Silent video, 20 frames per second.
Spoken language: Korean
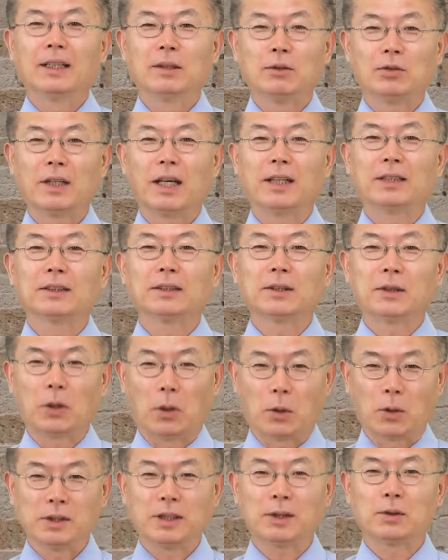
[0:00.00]
유대인은
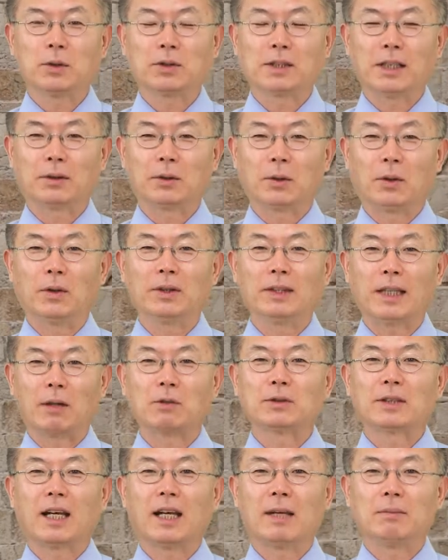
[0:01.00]
결혼식조차도
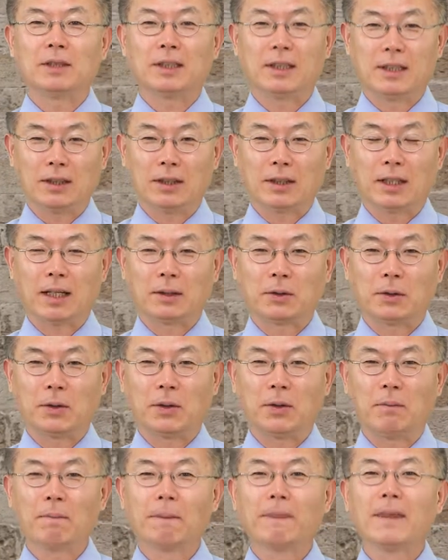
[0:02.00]
예루살렘을
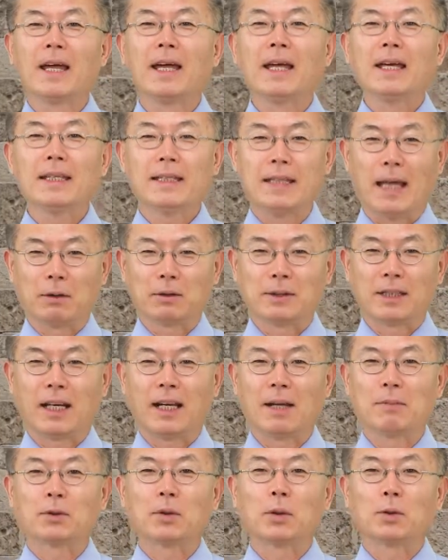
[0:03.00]
기억하고
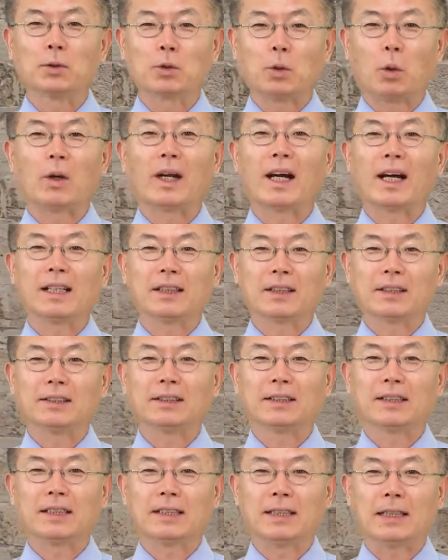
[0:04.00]
예루살렘으로 돌아갈
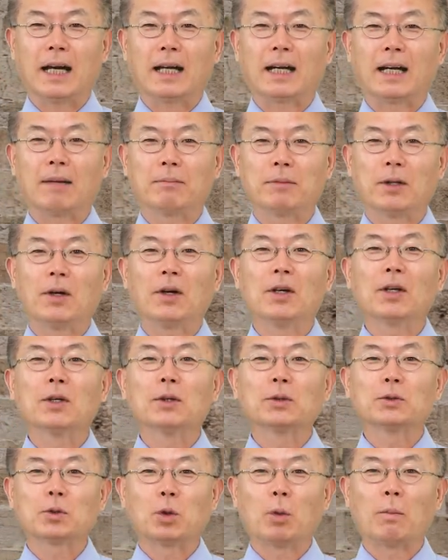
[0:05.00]
것을 기약하며
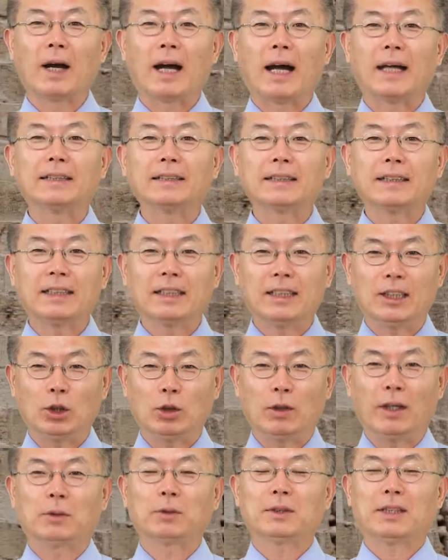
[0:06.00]
소망하는
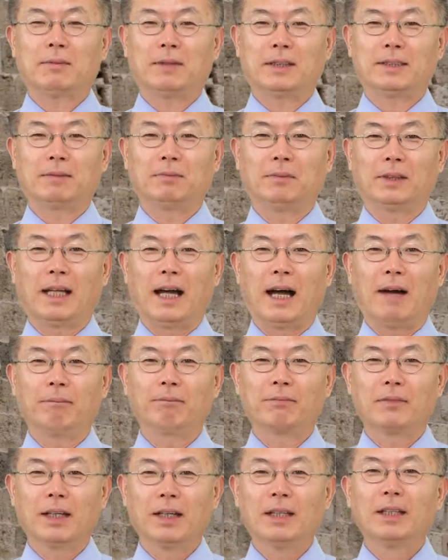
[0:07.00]
기회로
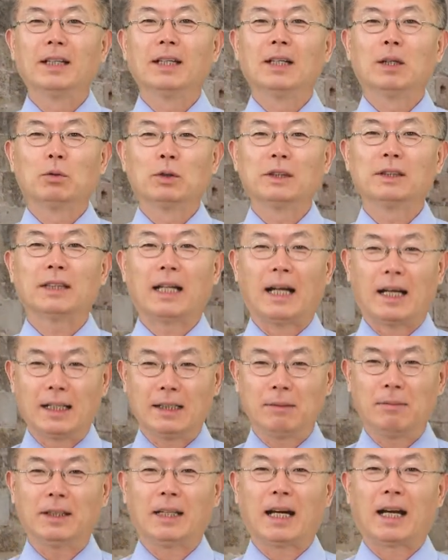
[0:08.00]
삼았습니다. 우리는
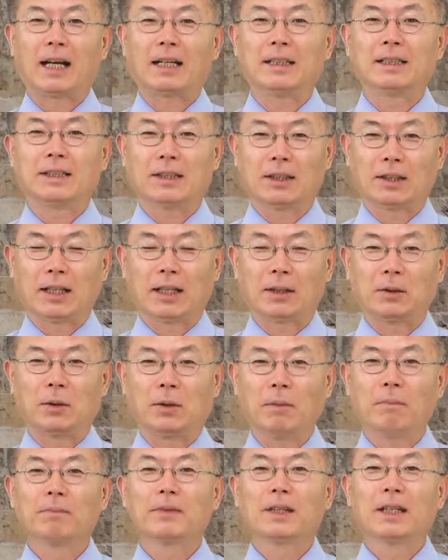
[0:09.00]
하나님의 나라를
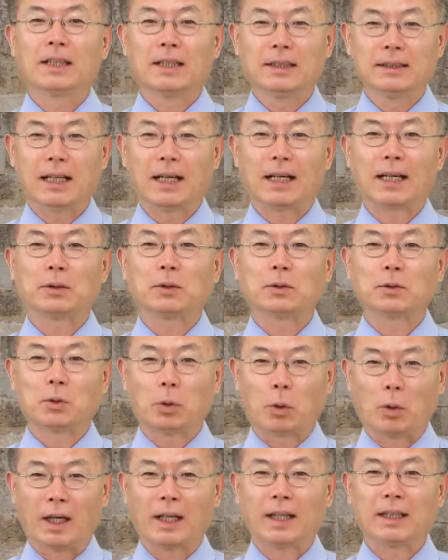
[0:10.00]
기억하고 그 나라로
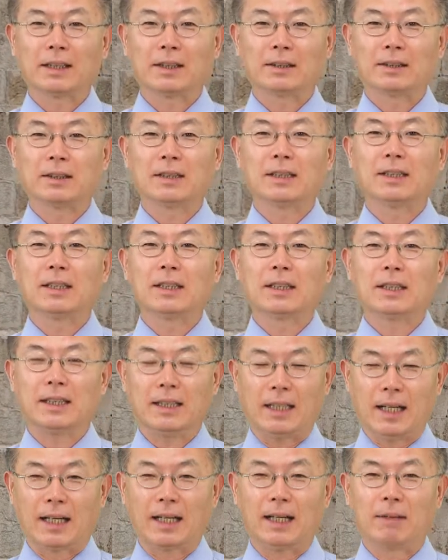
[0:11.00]
돌아갈 것을
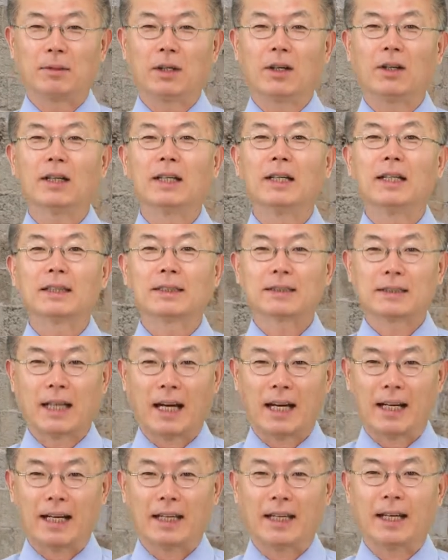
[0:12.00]
기약하며
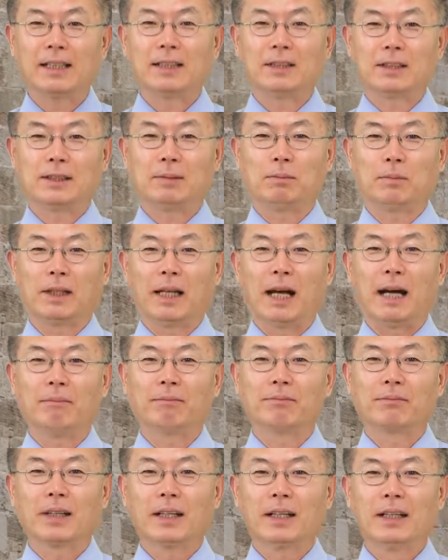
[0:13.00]
살아야 할 것입니다.